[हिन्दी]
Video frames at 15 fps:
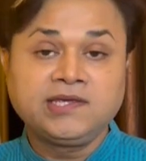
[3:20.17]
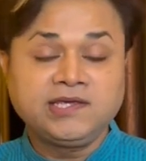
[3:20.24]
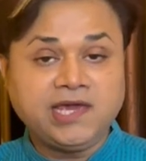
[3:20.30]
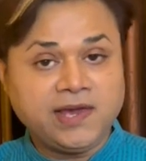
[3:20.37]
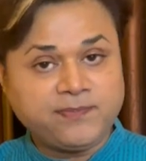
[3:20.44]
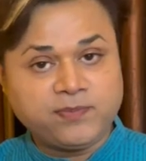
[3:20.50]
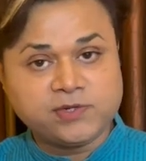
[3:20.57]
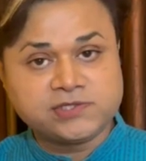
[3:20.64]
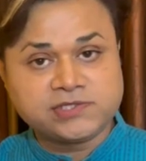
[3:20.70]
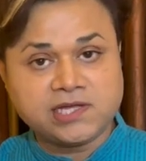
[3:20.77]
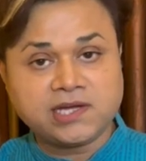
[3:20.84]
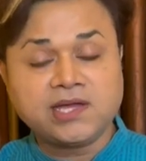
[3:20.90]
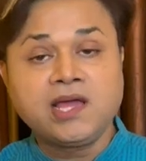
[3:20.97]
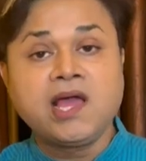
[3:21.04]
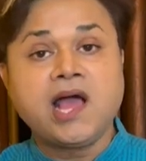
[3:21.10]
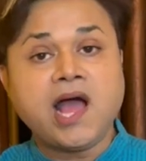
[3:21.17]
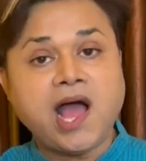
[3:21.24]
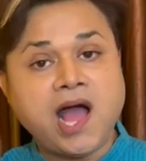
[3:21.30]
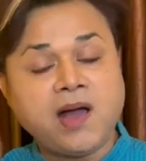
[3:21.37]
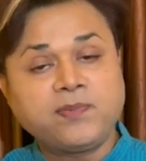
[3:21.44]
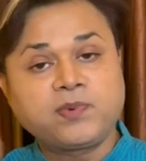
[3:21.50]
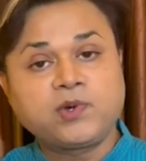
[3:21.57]
यह पुस्तक
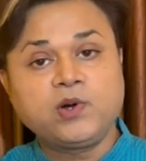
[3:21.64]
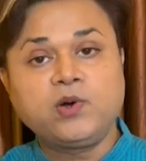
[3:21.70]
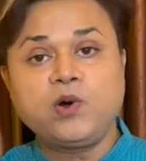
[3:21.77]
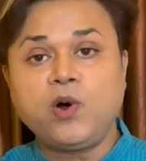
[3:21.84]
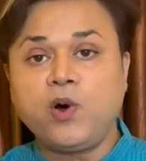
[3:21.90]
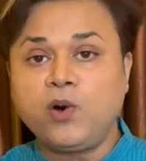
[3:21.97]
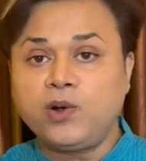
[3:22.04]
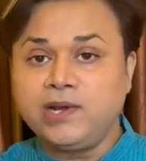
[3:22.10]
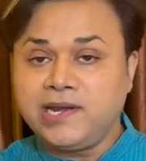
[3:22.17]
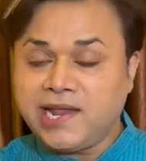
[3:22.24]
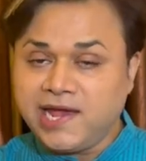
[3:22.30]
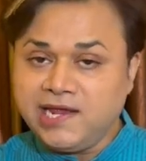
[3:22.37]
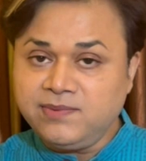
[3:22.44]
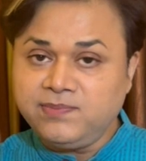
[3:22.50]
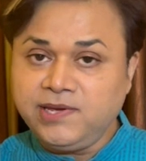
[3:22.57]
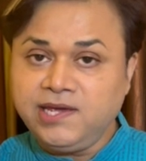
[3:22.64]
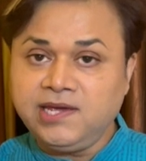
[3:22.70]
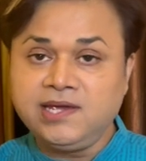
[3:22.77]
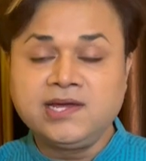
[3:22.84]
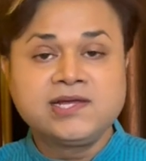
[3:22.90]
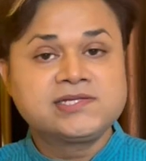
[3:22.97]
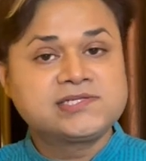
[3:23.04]
आपको ऑनलाइन भी
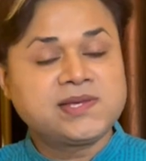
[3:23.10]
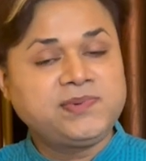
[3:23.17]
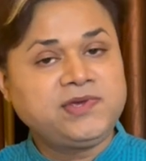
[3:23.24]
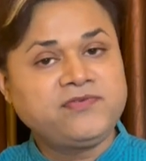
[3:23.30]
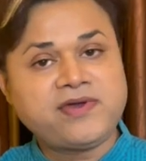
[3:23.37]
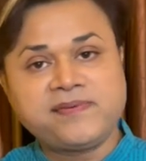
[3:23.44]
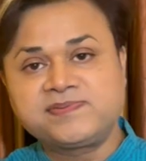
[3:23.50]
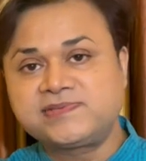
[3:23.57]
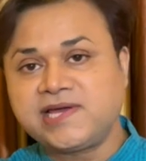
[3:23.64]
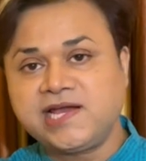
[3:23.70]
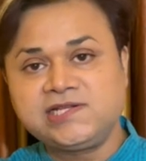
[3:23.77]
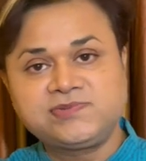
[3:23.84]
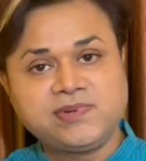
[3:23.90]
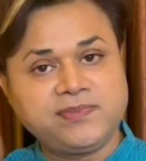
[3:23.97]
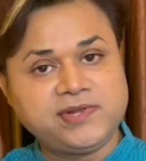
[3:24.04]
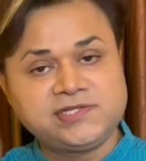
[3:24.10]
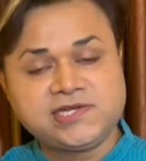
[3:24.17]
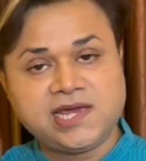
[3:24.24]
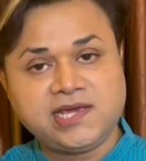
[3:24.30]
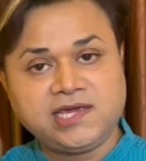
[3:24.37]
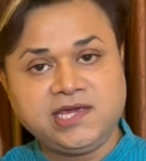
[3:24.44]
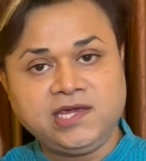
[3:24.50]
सभी वेबसाइट से मिल
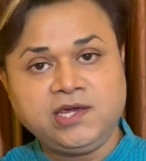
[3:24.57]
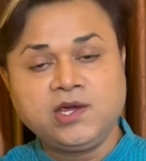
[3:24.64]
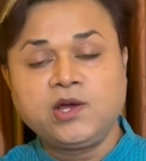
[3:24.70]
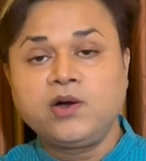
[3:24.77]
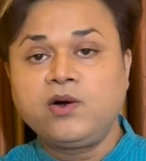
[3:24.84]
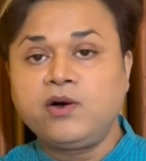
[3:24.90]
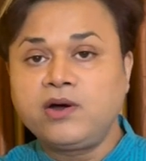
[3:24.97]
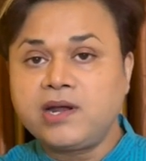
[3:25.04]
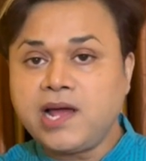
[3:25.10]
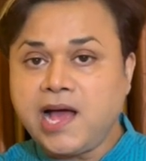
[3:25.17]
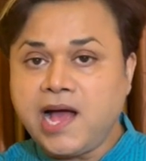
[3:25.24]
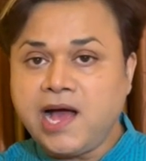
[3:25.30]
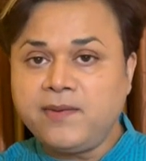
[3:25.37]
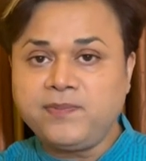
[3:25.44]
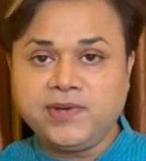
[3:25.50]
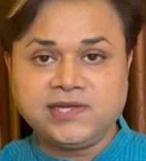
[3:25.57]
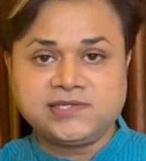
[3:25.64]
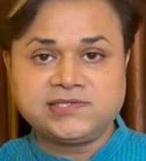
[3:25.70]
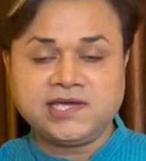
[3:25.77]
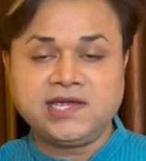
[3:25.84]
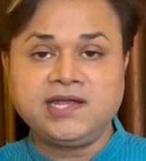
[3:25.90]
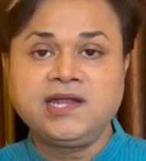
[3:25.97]
जाएगी और आप
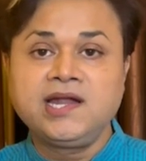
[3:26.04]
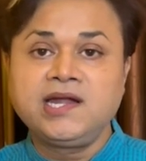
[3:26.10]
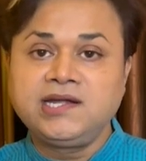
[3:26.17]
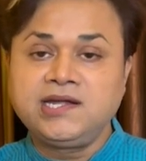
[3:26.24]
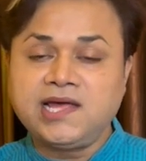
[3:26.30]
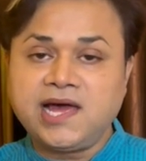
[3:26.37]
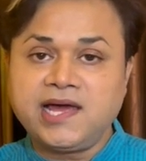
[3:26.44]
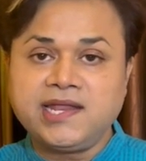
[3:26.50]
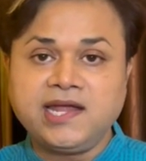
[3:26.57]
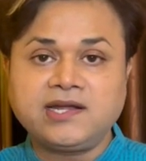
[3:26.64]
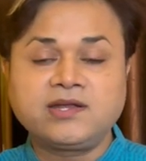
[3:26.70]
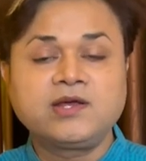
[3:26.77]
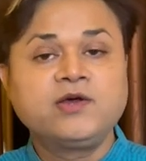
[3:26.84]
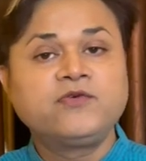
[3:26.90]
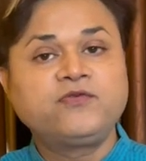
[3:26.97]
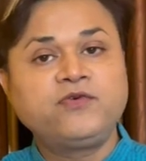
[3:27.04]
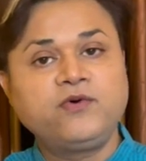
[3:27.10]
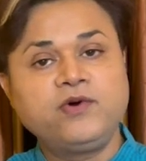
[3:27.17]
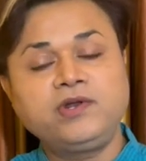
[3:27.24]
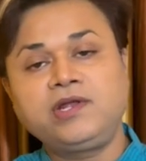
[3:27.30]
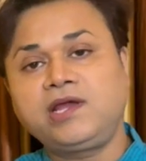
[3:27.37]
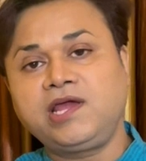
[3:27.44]
इसे डायरेक्ट
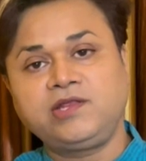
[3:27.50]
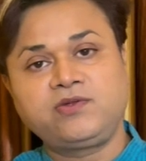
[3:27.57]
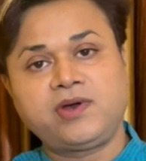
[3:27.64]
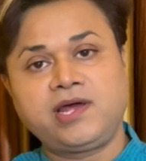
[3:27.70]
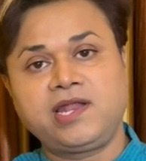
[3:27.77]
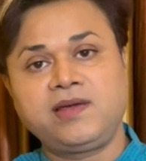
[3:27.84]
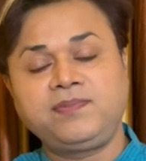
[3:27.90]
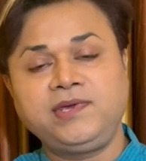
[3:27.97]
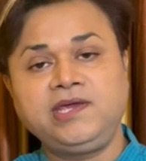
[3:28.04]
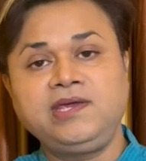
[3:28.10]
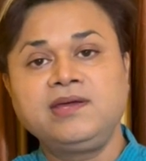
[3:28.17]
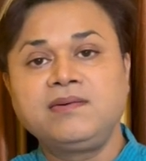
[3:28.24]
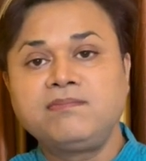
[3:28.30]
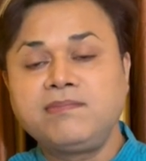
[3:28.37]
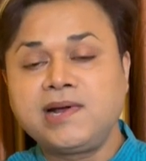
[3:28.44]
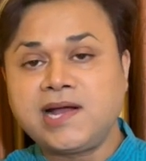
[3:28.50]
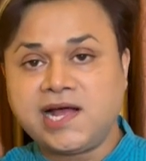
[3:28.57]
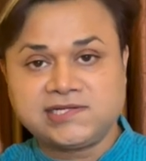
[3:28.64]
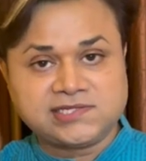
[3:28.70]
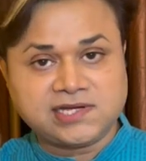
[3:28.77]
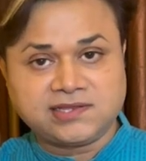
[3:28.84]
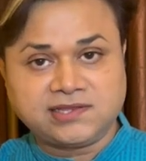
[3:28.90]
फोन के द्वारा भी मंगा
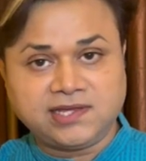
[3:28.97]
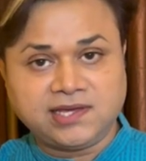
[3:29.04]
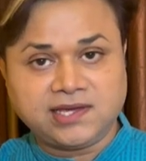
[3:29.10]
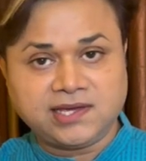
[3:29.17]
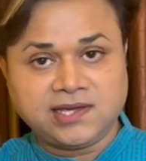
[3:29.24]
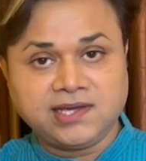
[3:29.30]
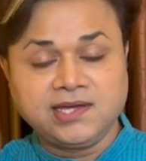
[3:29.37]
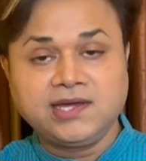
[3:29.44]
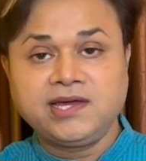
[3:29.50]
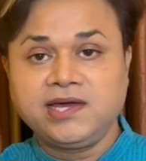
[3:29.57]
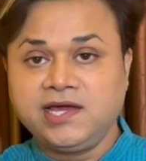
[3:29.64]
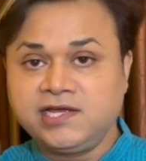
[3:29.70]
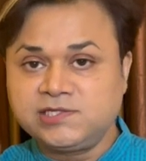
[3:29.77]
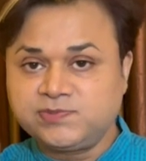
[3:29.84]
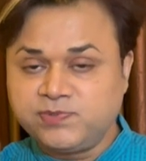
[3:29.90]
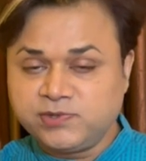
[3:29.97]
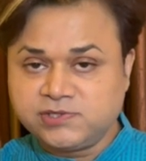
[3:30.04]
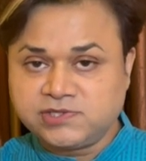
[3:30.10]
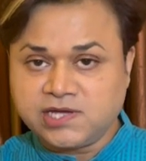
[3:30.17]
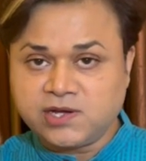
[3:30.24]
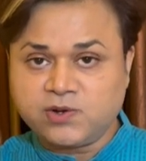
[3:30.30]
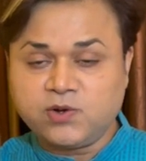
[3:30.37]
सकते हैं इस
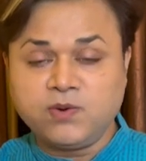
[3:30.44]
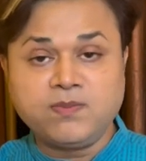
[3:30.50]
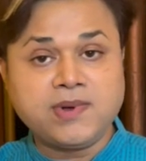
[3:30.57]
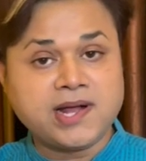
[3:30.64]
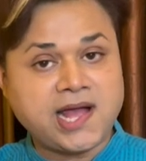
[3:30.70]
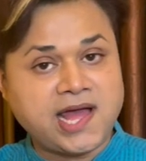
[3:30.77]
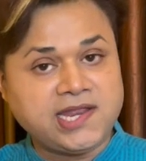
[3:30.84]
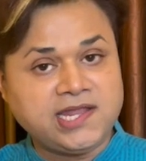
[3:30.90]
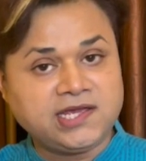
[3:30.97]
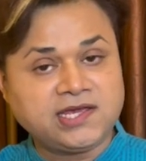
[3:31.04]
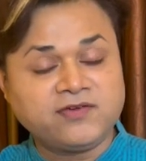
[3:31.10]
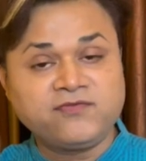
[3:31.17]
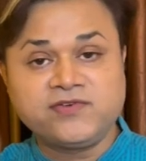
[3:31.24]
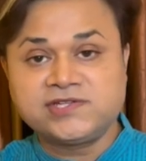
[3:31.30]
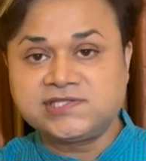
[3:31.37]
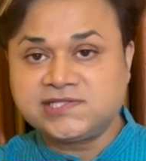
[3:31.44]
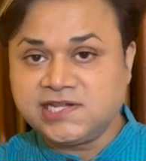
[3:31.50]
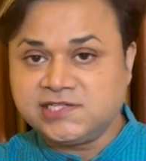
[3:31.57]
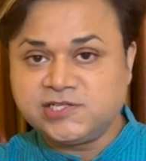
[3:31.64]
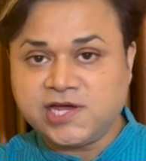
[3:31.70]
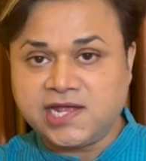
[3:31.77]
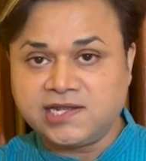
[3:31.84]
पुस्तक को मंगाने की विस्तृत
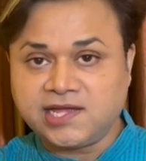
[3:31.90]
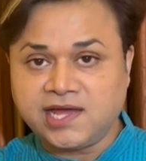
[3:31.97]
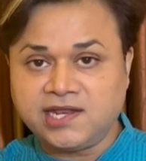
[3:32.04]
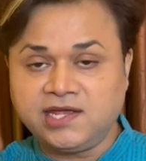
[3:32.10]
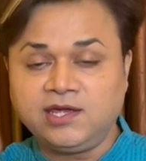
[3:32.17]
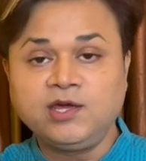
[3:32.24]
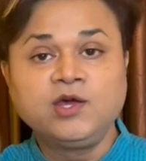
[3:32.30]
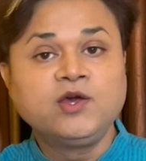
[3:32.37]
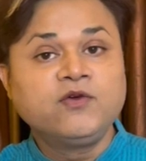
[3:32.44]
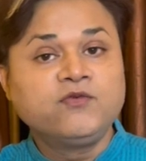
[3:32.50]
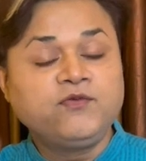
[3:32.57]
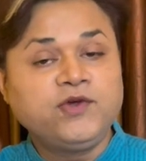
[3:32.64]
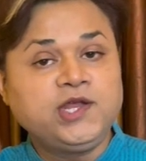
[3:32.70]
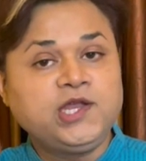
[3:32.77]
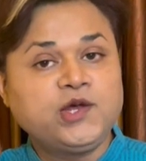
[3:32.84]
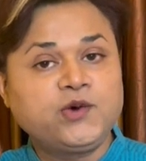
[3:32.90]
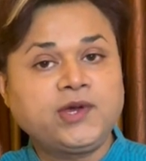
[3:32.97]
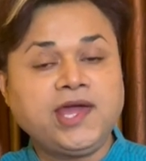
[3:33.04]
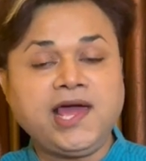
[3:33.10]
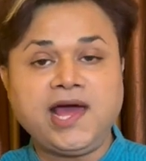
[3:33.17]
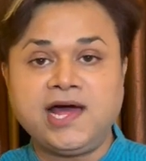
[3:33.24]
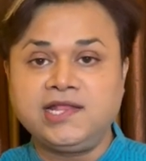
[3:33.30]
जानकारी वीडियो
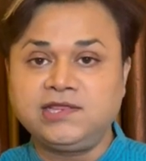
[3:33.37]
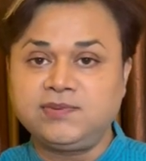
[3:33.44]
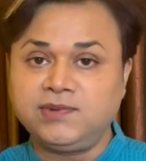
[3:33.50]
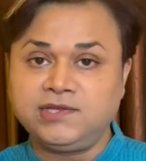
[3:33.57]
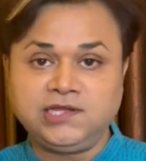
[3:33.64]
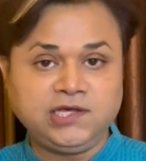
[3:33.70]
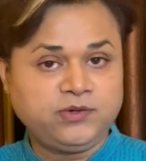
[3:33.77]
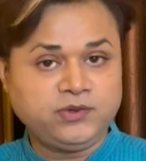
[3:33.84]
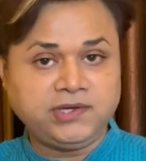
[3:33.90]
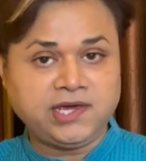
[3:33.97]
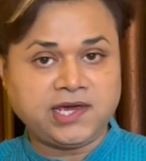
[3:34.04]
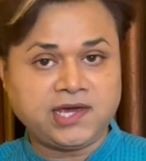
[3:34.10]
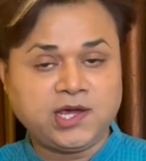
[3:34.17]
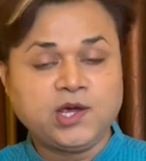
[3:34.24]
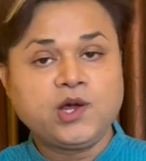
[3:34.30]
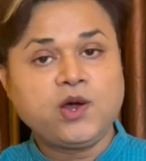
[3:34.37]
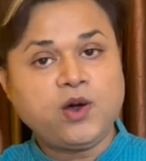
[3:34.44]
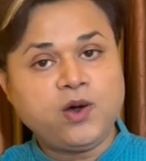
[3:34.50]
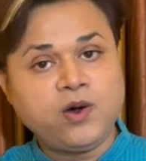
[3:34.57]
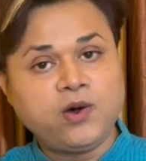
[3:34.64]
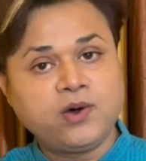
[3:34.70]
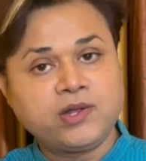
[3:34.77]
के अंत में दी हुई है
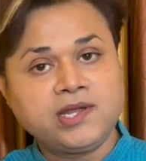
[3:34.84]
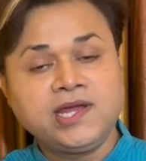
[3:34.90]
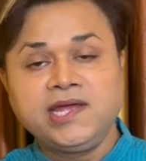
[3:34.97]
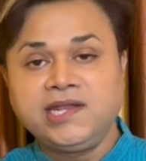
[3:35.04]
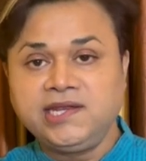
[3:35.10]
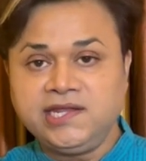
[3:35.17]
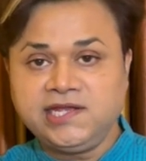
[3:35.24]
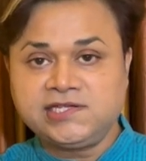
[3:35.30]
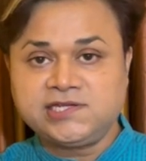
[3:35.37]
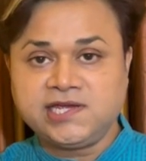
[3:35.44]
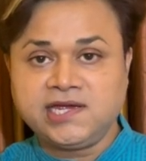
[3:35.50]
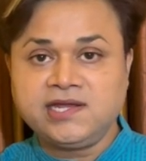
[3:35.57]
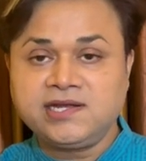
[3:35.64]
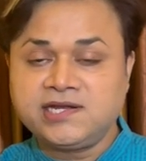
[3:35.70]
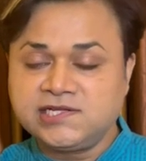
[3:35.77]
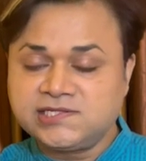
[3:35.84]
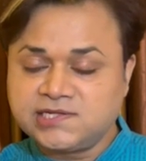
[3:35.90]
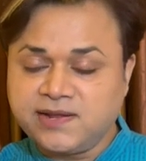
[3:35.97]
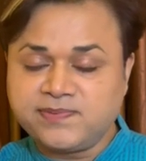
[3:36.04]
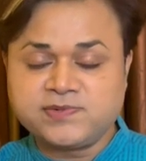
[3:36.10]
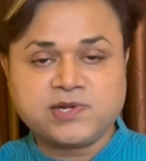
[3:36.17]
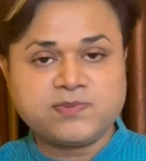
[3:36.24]
और नीचे
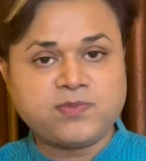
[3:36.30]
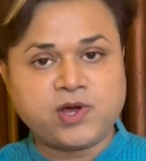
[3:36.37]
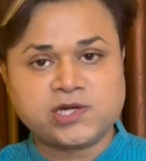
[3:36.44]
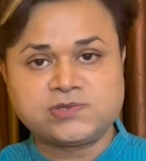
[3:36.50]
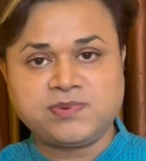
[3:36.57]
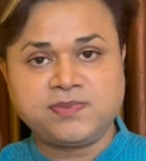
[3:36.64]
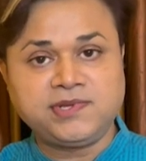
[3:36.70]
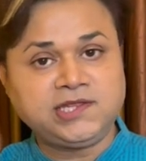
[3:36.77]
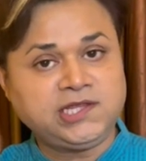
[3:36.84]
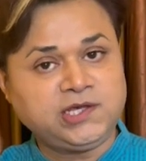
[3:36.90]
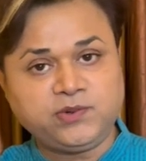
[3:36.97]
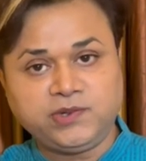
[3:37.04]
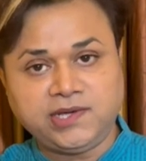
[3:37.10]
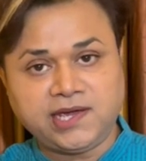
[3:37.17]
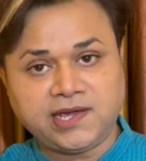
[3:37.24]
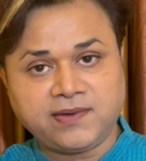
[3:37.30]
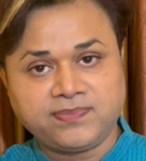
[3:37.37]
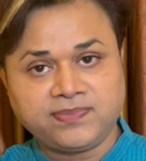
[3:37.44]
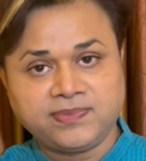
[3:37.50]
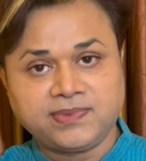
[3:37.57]
डिस्क्रिप्शन बॉक्स में भी दी हुई है